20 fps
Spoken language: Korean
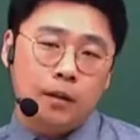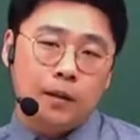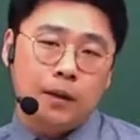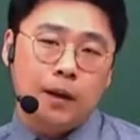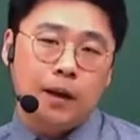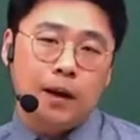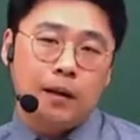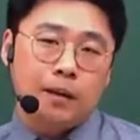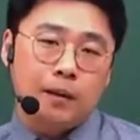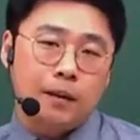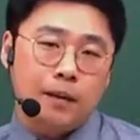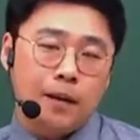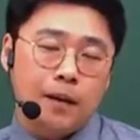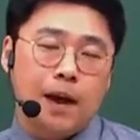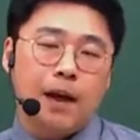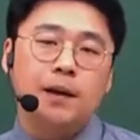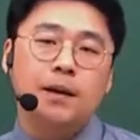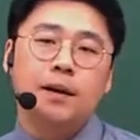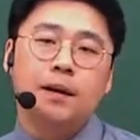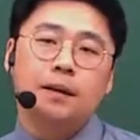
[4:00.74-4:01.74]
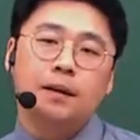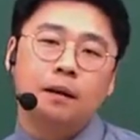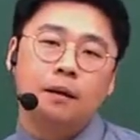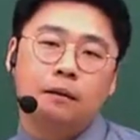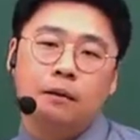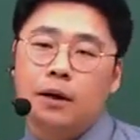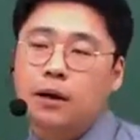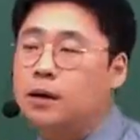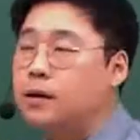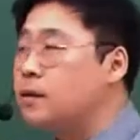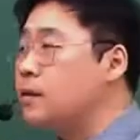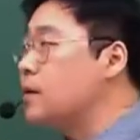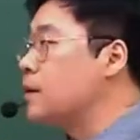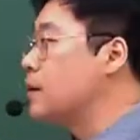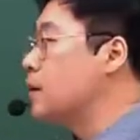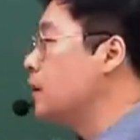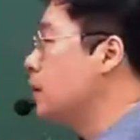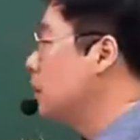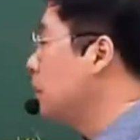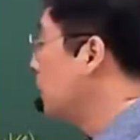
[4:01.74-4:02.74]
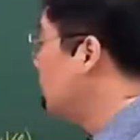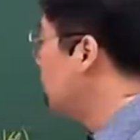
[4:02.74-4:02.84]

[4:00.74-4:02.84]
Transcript: 것에 대한 기간이 된다라고 하는 것은